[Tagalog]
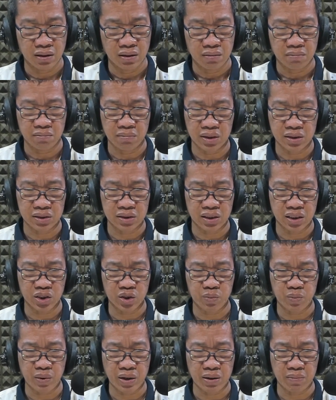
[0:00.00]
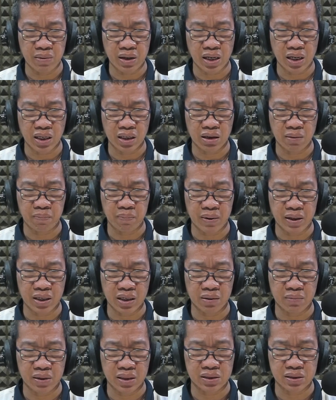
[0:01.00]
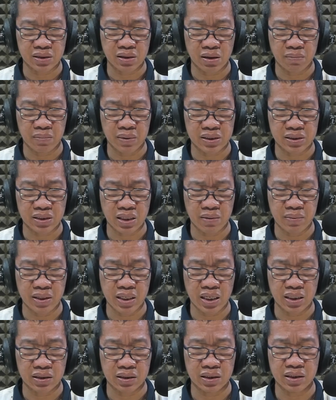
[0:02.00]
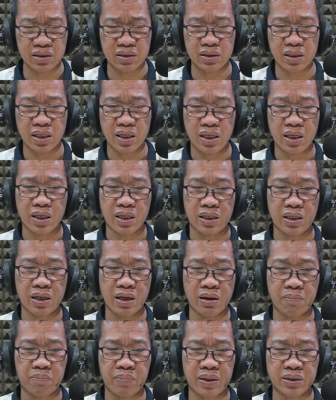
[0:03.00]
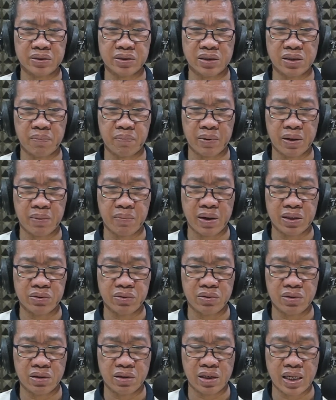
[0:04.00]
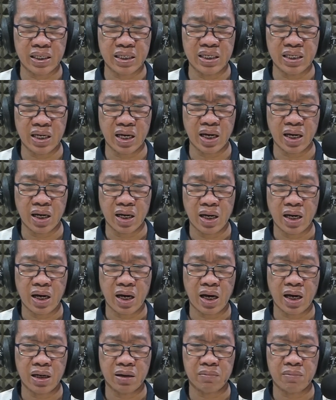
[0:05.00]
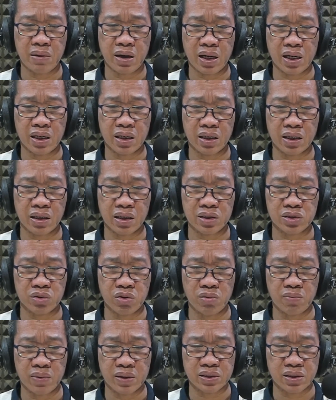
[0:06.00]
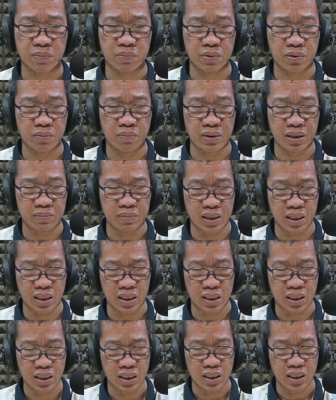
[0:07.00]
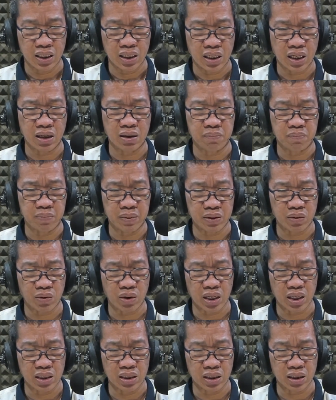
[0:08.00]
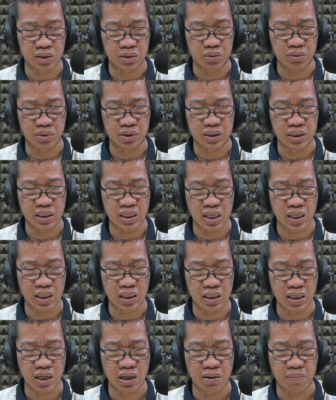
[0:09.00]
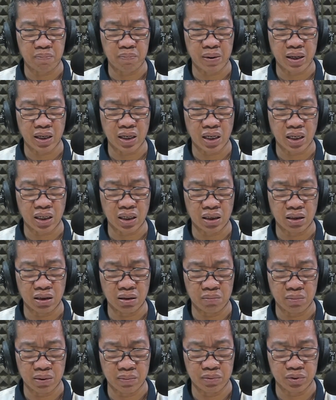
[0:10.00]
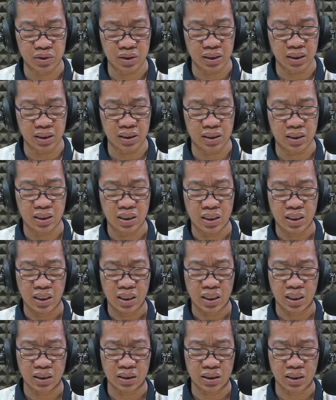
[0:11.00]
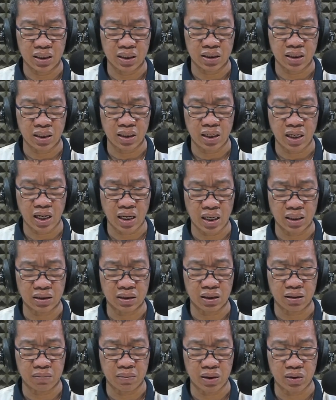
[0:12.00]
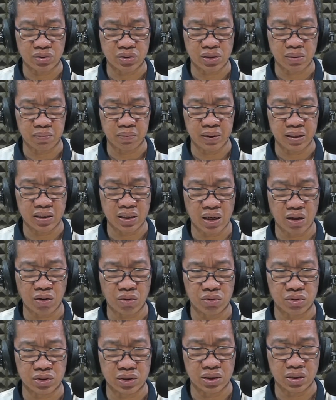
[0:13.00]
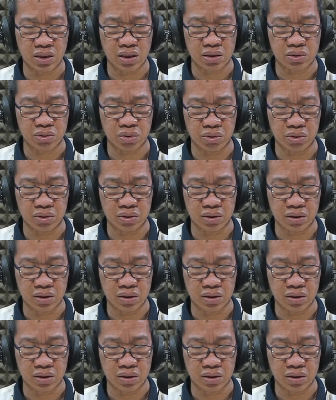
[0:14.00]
Masyado pang maaga para masa masabi natin na ang pagsasapribado ng NAIA ang makareresolba sa problema. Ang panukalang ito ay kinakailangan pag-aralang mabuti at tingnan lahat ng mga usapin na konsiderasyon.